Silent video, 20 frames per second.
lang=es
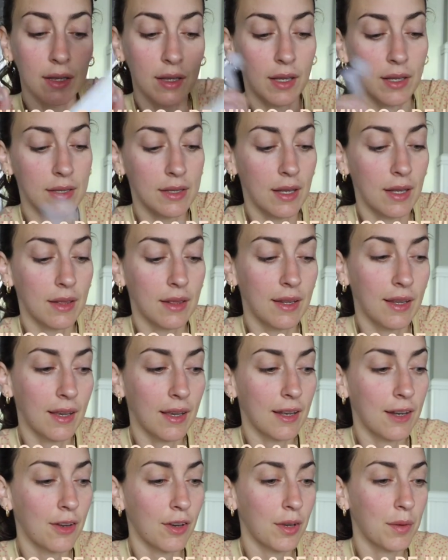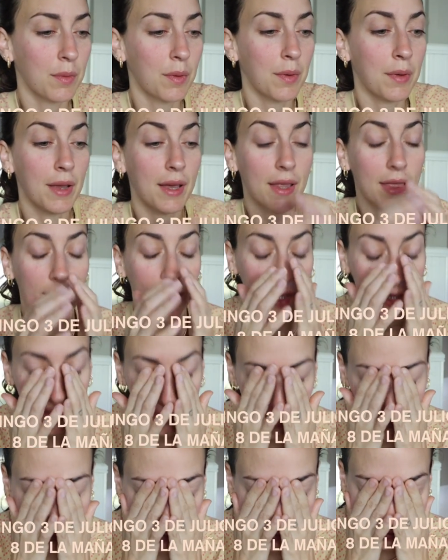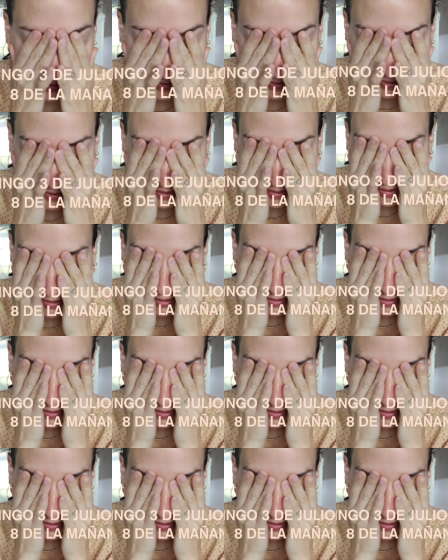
test de antígenos que me voy a hacer sin tener que